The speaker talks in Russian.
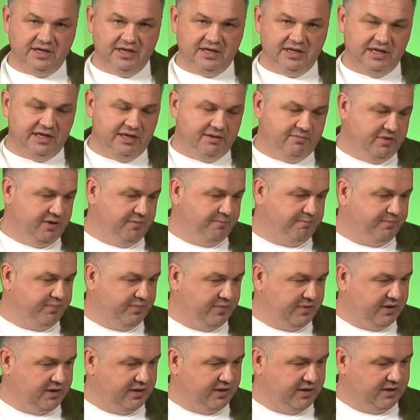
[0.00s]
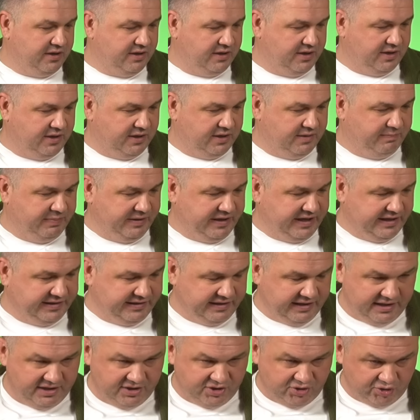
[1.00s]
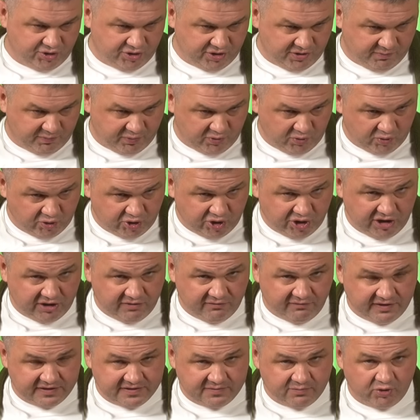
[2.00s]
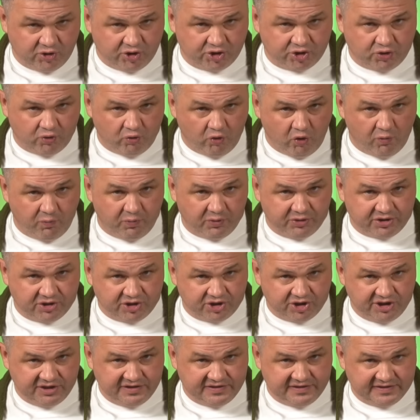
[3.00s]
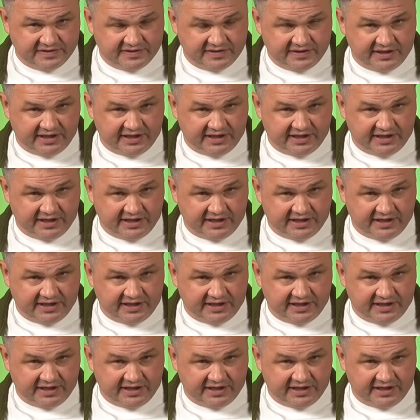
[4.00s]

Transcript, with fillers: И мы э, покатались уже, получили возможность опыта жизни за